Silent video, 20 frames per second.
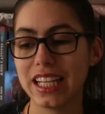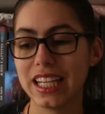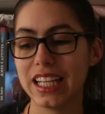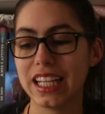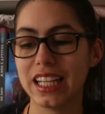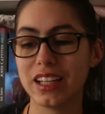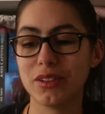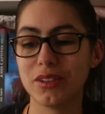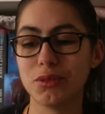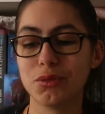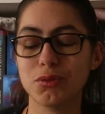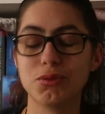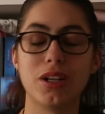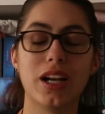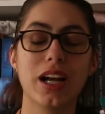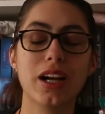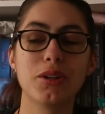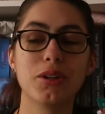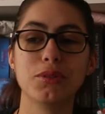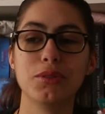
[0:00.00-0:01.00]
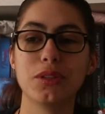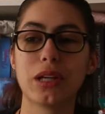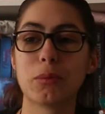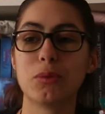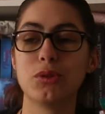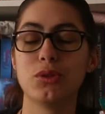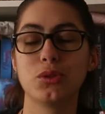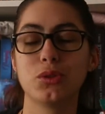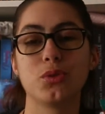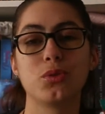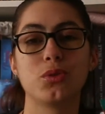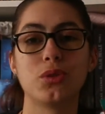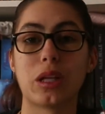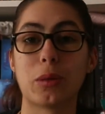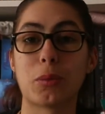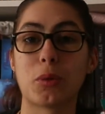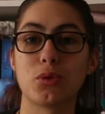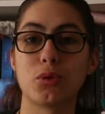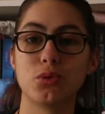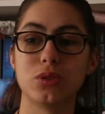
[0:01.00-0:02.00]
Et euh, donc voilà, au fur et à mesure donc on
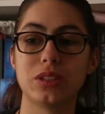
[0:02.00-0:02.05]
apprend tout